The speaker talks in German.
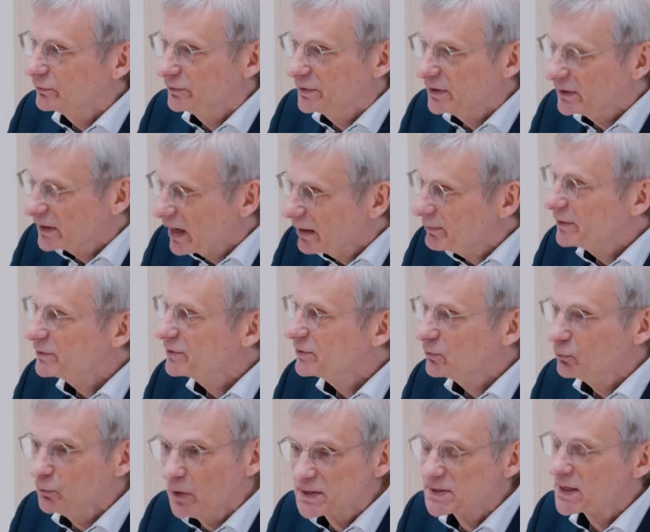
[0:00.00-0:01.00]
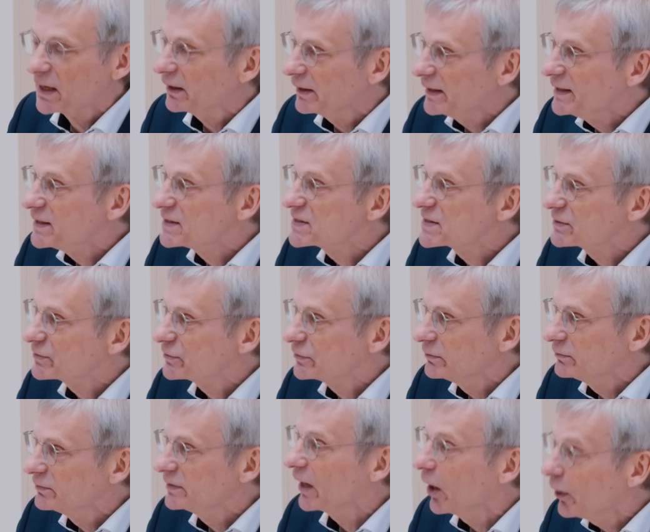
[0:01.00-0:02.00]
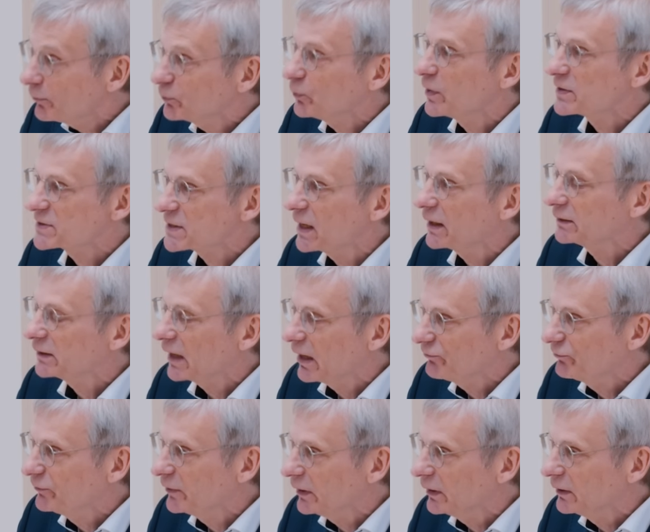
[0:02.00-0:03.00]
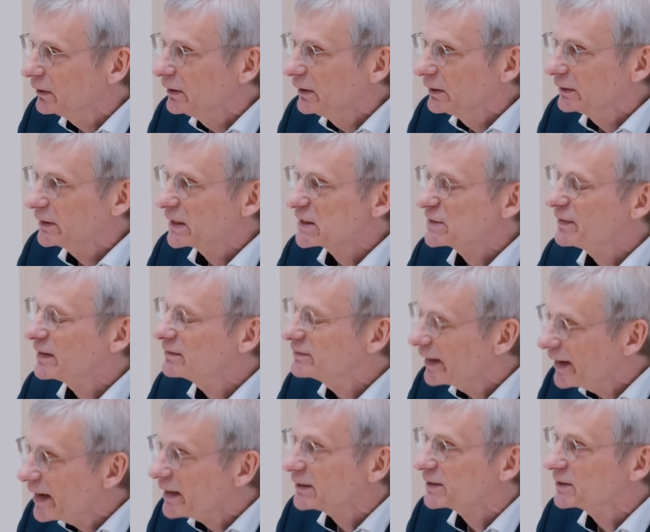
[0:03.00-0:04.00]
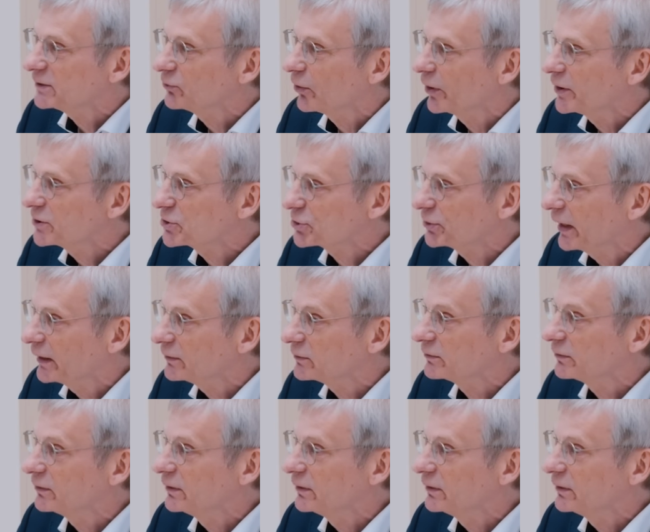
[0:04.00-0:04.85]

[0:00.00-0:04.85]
die damit die Ursache ist, die Hauptursache dafür, dass wir täglich in Deutschland